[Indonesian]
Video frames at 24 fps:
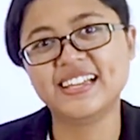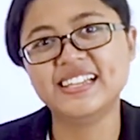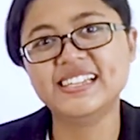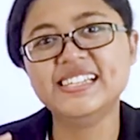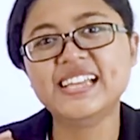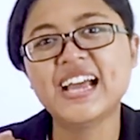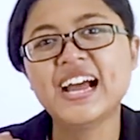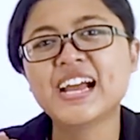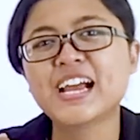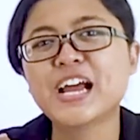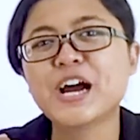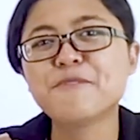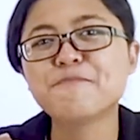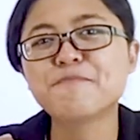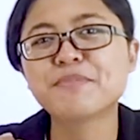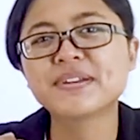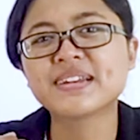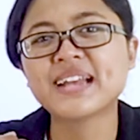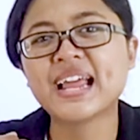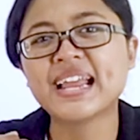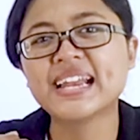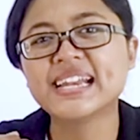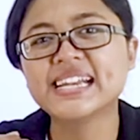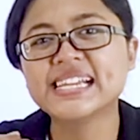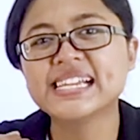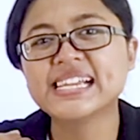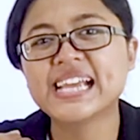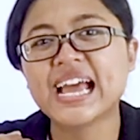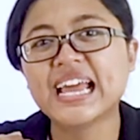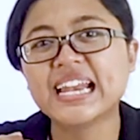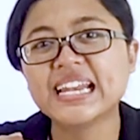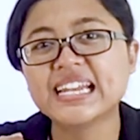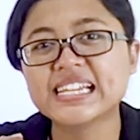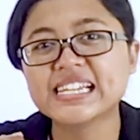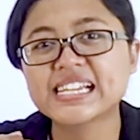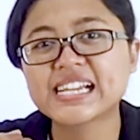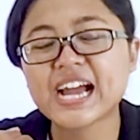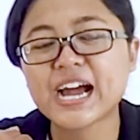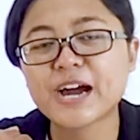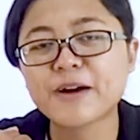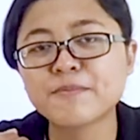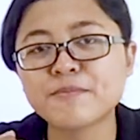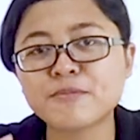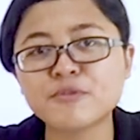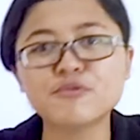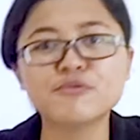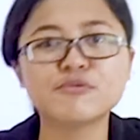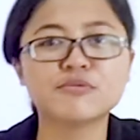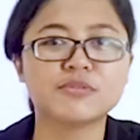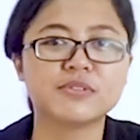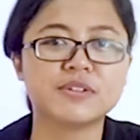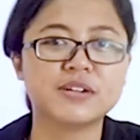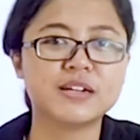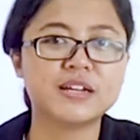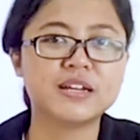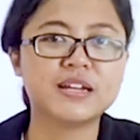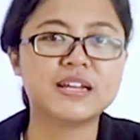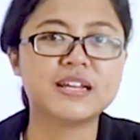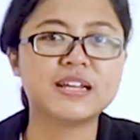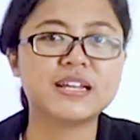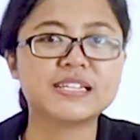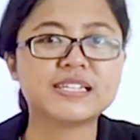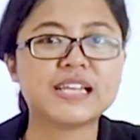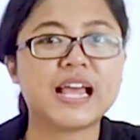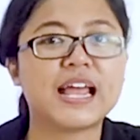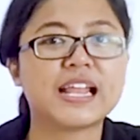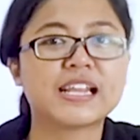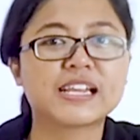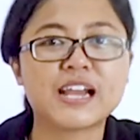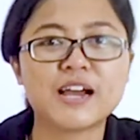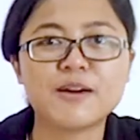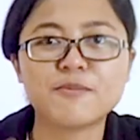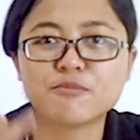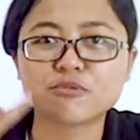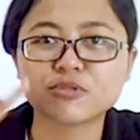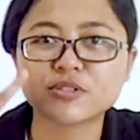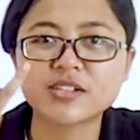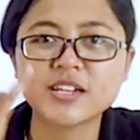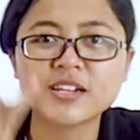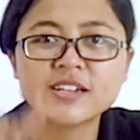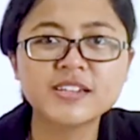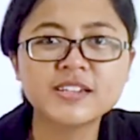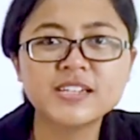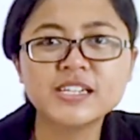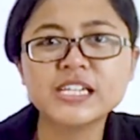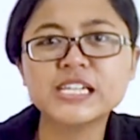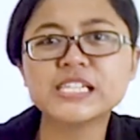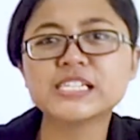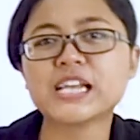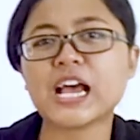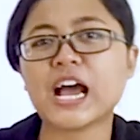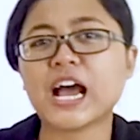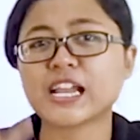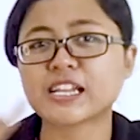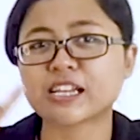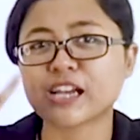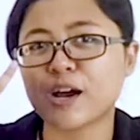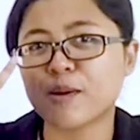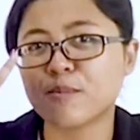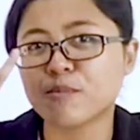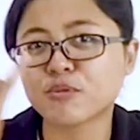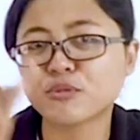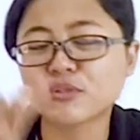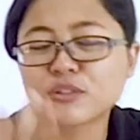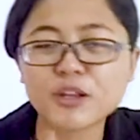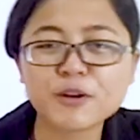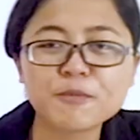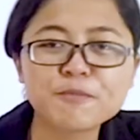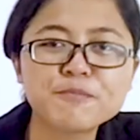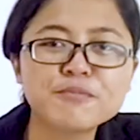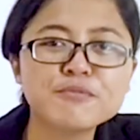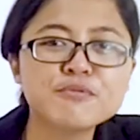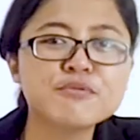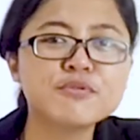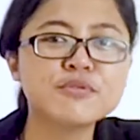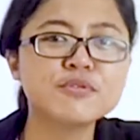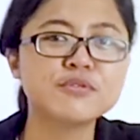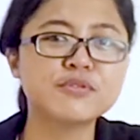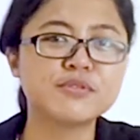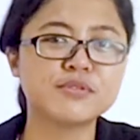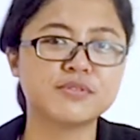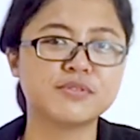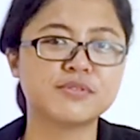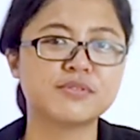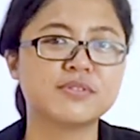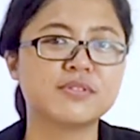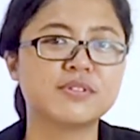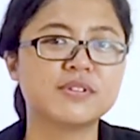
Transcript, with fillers: yang gak pernah ninggalin kamu saat kamu sedih, saat kamu terpuruk.